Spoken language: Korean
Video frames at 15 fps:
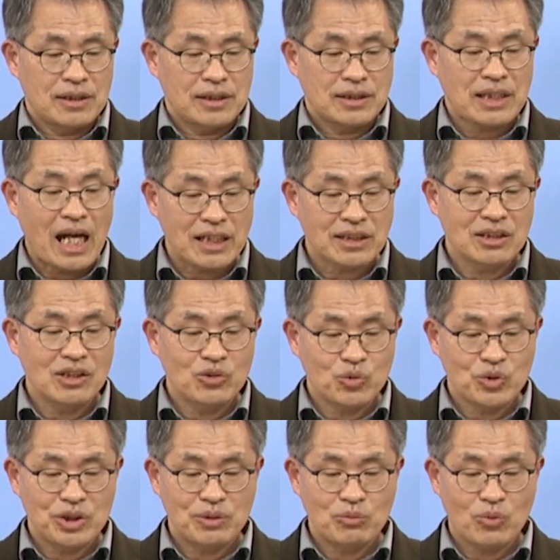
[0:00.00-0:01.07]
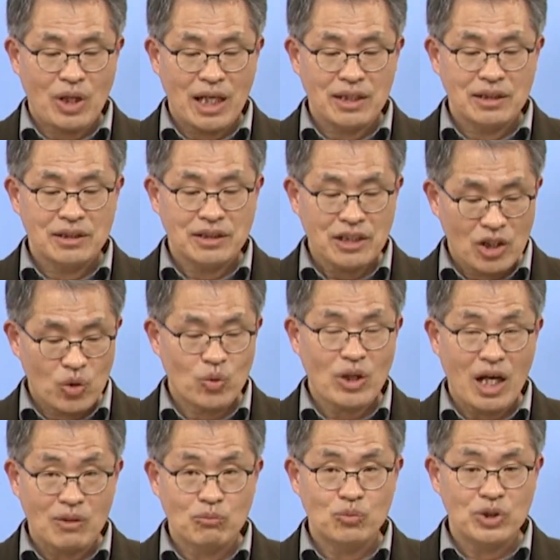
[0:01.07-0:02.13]
사슬 중심으로 한 새로운
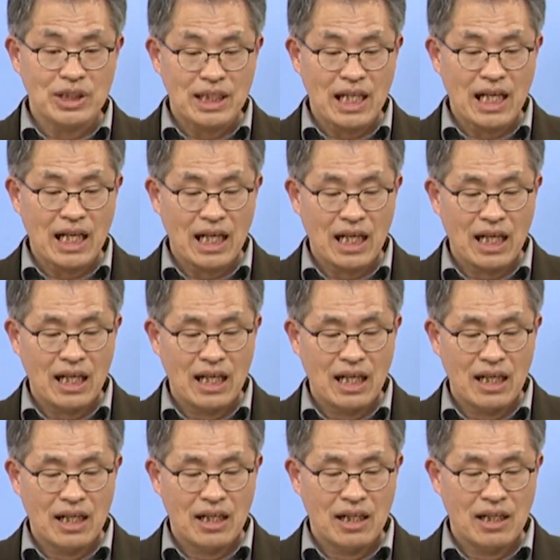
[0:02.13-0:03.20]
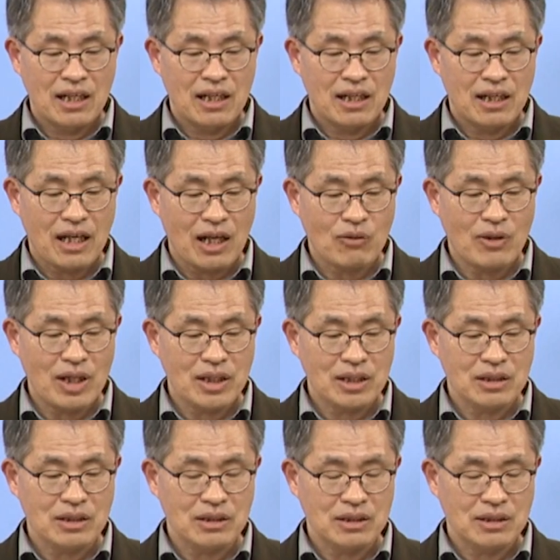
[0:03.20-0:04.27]
학문이다. 라고
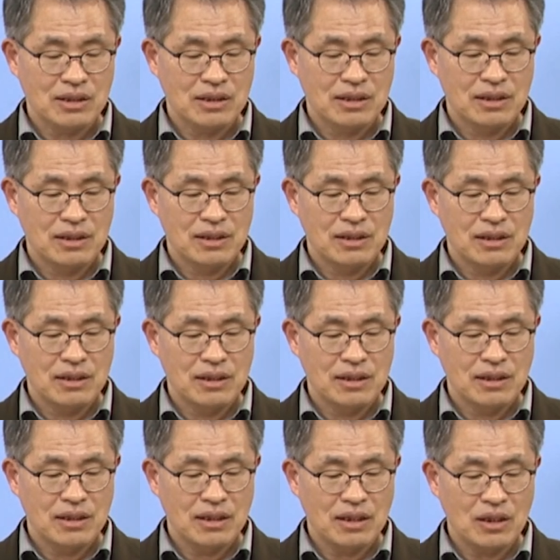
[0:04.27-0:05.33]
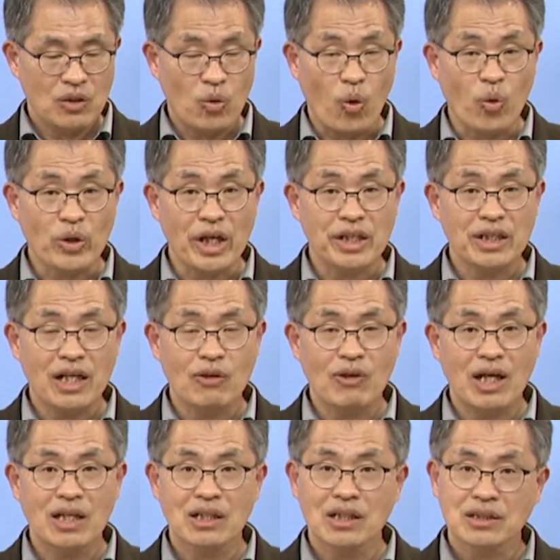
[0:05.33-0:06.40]
하는 것.
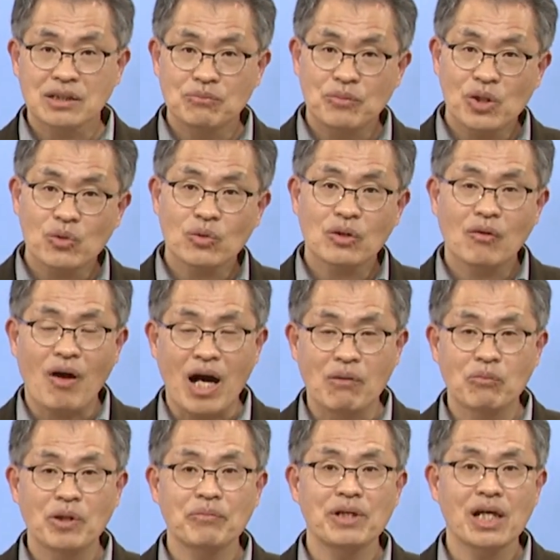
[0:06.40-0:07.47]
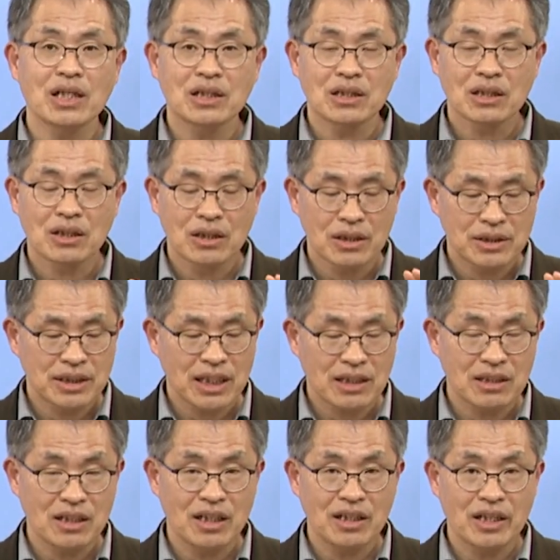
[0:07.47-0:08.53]
오경이라고 하는 것은 매우 광범위한 그
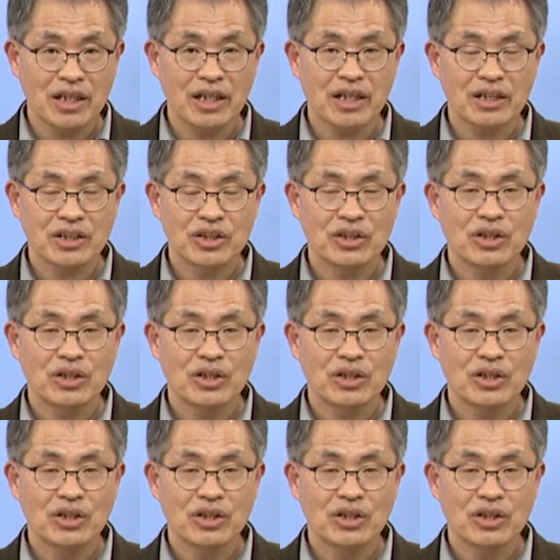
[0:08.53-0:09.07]
책들인데